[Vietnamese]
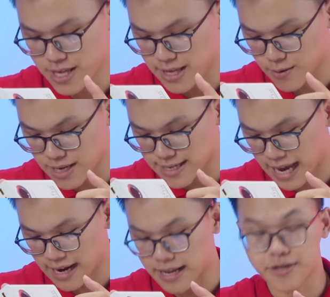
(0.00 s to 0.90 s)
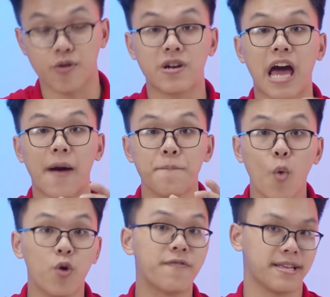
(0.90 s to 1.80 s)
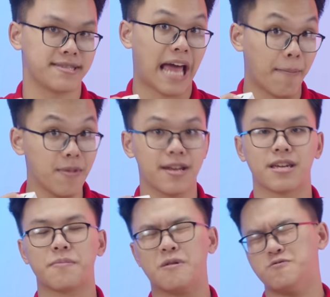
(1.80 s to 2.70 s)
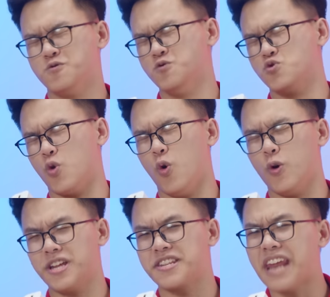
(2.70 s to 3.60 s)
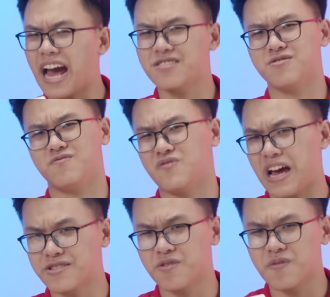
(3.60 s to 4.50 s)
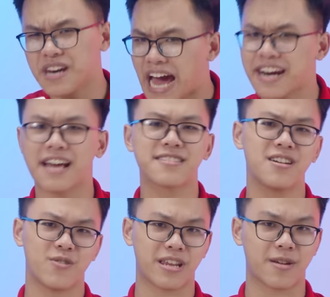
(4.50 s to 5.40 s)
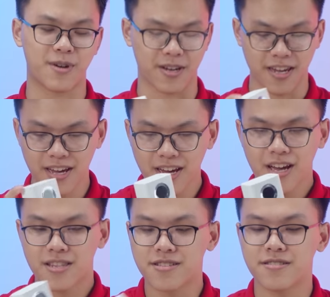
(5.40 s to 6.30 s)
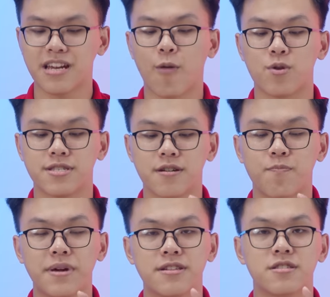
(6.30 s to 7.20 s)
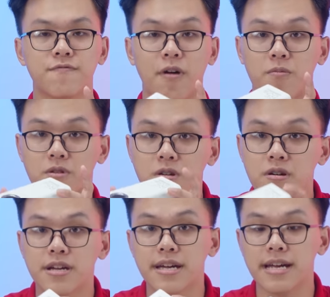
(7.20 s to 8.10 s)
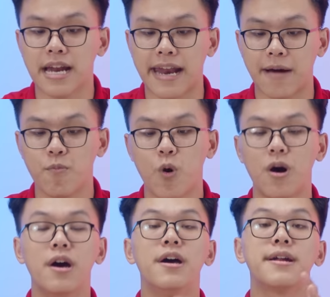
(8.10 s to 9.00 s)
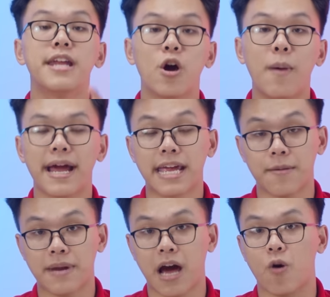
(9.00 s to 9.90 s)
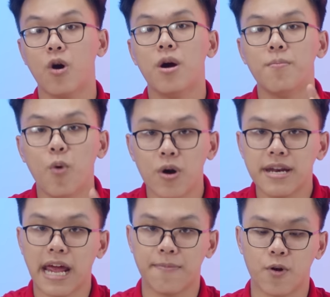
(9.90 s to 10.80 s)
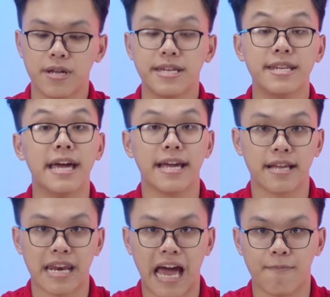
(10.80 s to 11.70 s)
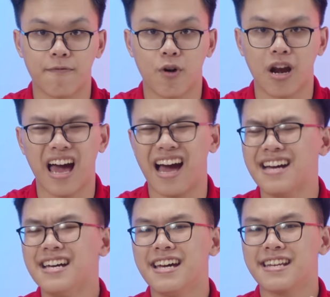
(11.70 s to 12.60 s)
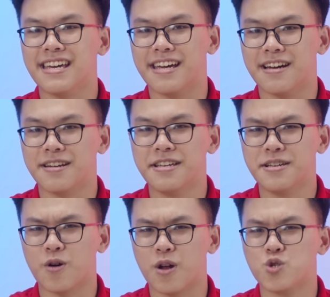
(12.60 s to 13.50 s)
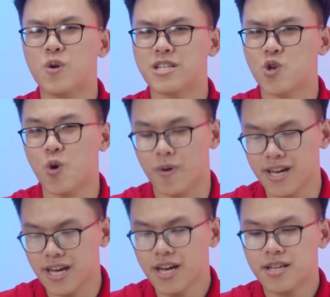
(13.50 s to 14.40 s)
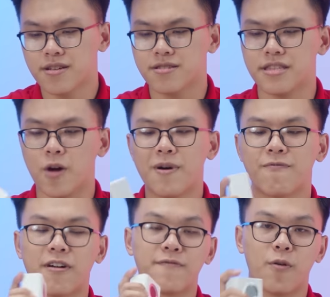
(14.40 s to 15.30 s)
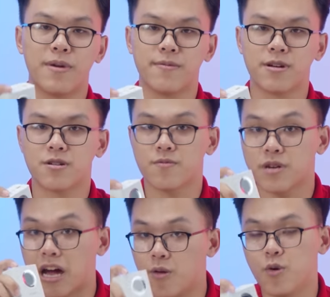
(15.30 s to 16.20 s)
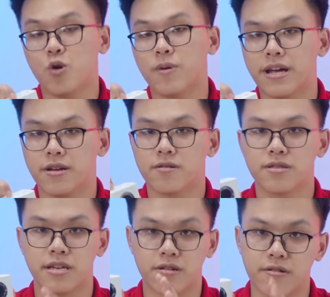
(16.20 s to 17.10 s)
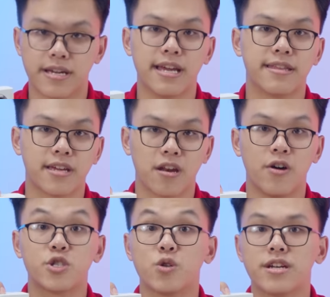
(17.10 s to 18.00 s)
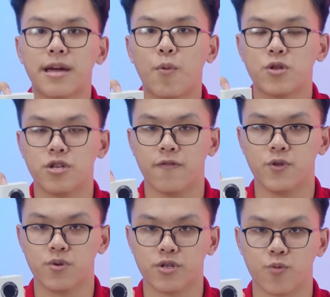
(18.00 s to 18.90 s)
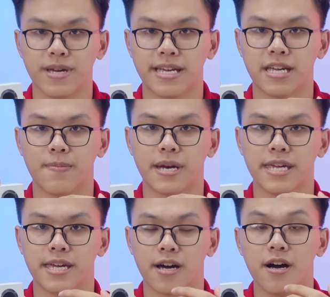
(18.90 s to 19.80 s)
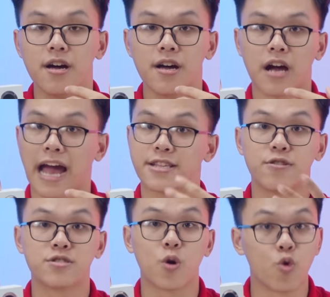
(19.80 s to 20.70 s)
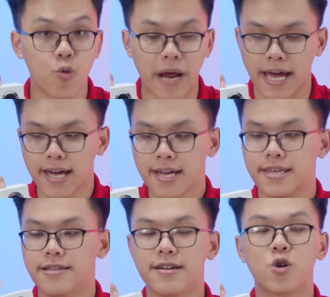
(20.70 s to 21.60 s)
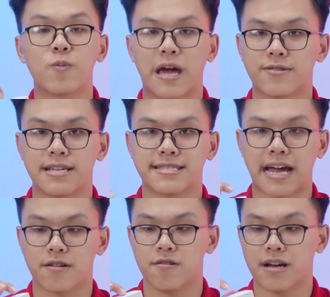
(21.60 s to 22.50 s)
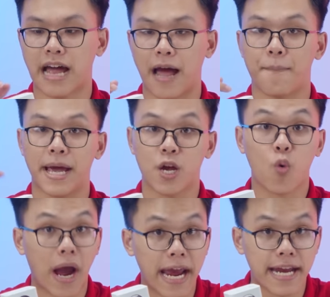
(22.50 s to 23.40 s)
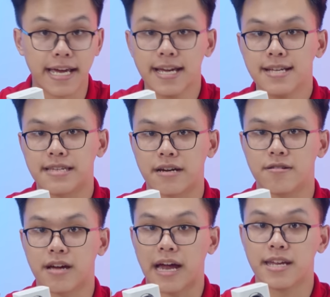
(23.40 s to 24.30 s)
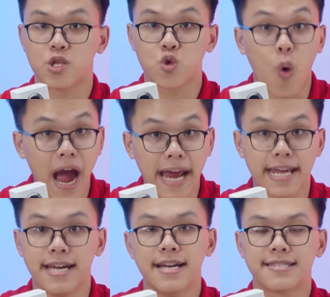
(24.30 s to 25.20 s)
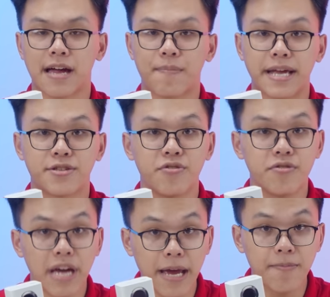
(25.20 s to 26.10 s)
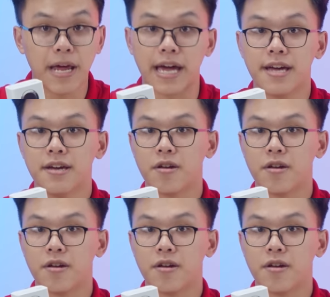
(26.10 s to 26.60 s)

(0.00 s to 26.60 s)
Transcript: Switch thì có thể sạc lên tới là bốn phẩy tám lần anh em ạ. Ui dồi ôi, đáng sợ, đáng sợ, đáng đáng sợ luôn anh em ơi. Thực sự đây là một chiếc pin dự phòng cực kỳ là đáng mua. Nếu mà anh em nào muốn đem nó đi để làm gọi là để đi gọi là du lịch du lục ấy, thì nếu mà văn phòng mình đang có một cục này thì cực kỳ là tiện lợi cho những cái môi trường ví dụ như chúng mình khi mà đi khai trương showroom này, thì những cục này có thể sạc được cả máy quay này, sạc được cả điện thoại này, sạc máy chơi game này,